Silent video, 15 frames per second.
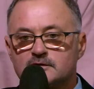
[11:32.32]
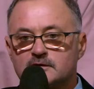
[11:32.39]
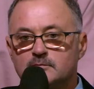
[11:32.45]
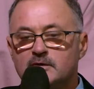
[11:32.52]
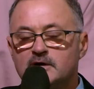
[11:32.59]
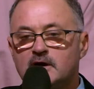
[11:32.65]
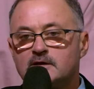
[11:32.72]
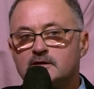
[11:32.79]
И
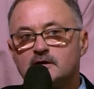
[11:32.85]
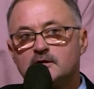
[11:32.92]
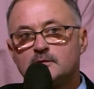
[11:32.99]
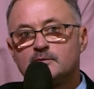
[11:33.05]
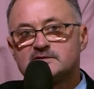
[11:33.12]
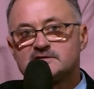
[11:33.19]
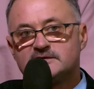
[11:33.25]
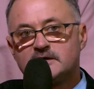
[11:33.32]
мы хотели
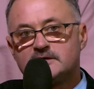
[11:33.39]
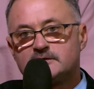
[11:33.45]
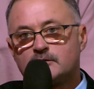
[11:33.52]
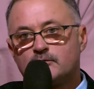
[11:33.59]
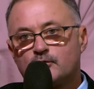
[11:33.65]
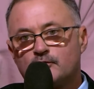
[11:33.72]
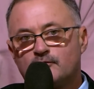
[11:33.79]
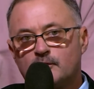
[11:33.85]
бы задать
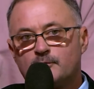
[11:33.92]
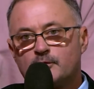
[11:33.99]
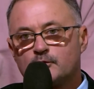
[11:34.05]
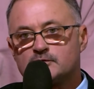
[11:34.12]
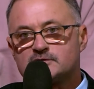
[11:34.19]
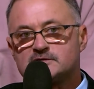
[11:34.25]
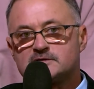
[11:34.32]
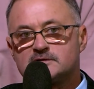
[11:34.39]
такой
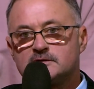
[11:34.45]
вопрос.